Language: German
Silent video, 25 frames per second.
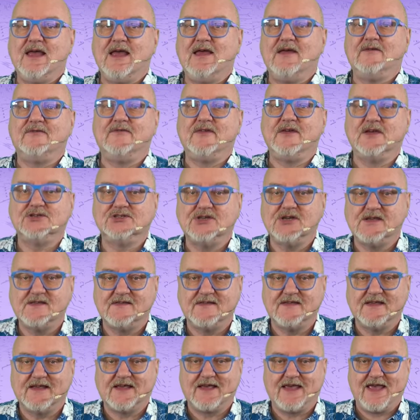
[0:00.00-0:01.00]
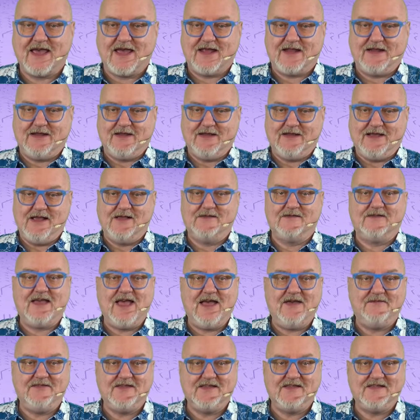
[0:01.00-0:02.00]
Efficiency-Kerne, also
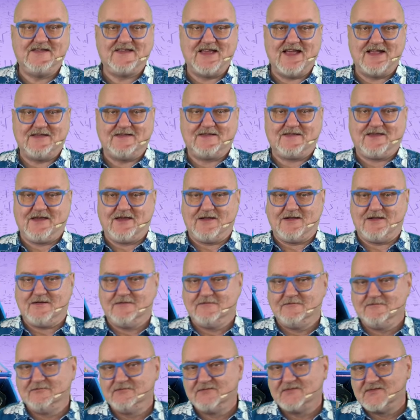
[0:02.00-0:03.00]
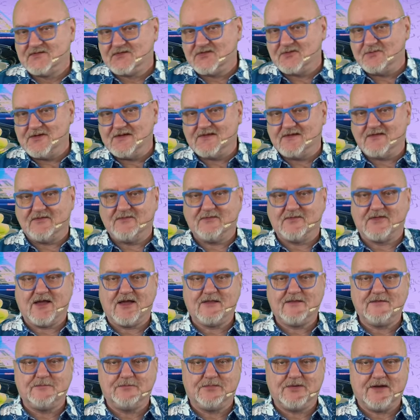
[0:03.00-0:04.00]
Effizienzkerne. Zumindest auf dem
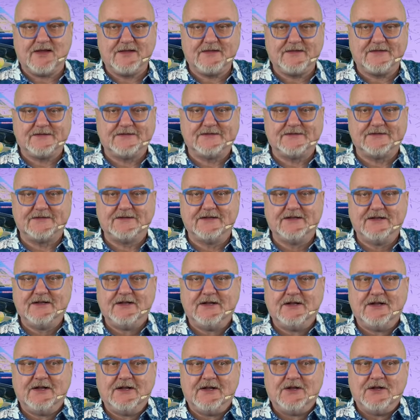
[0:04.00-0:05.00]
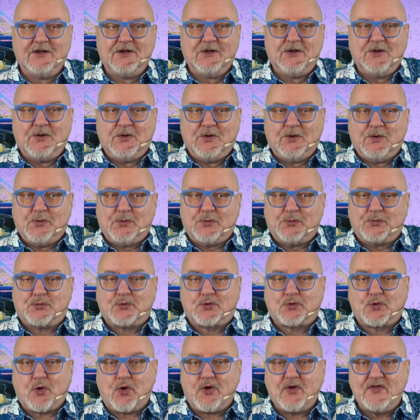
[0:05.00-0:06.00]
Datenblatt. Äh,
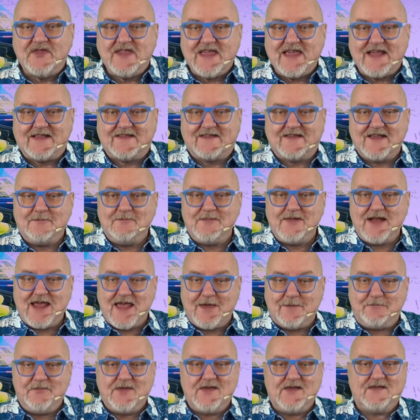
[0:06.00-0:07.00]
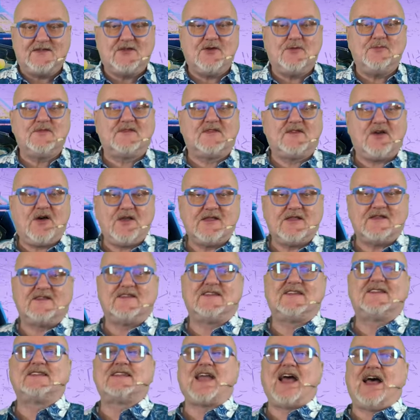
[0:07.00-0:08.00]
doch nichts im Leben ist
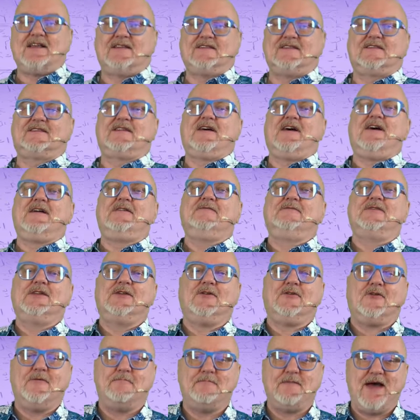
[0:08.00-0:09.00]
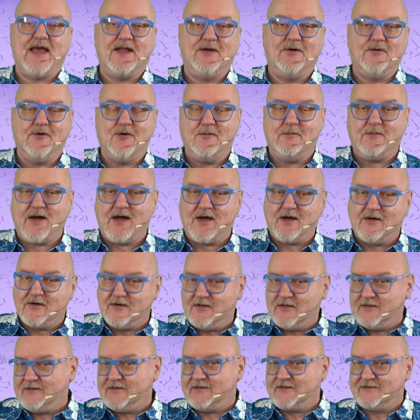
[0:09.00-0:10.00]
umsonst. Das sagen wiederum meine Oma
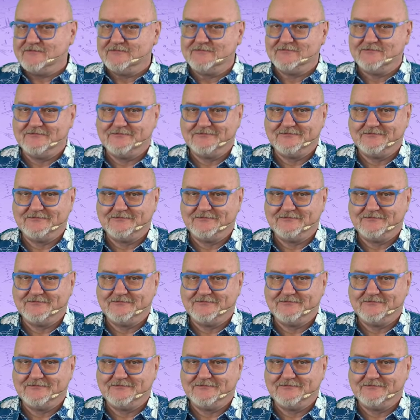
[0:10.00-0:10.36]
und